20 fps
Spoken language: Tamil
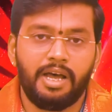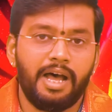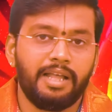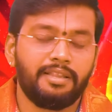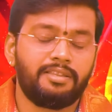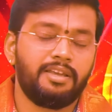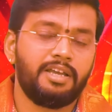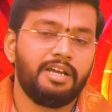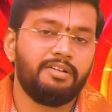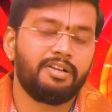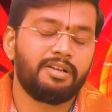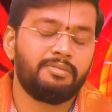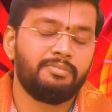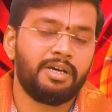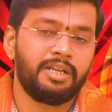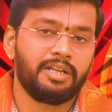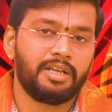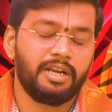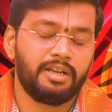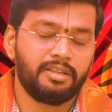அதி
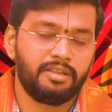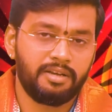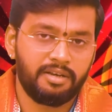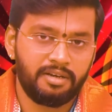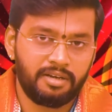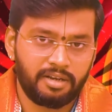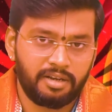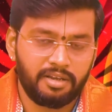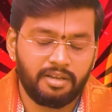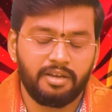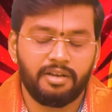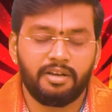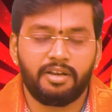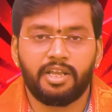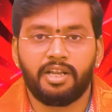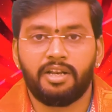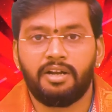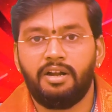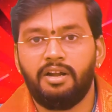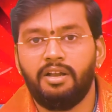கவனமாக இருக்கிறது இன்று
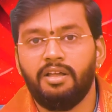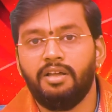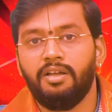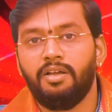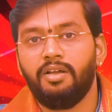இன்றைய நாள்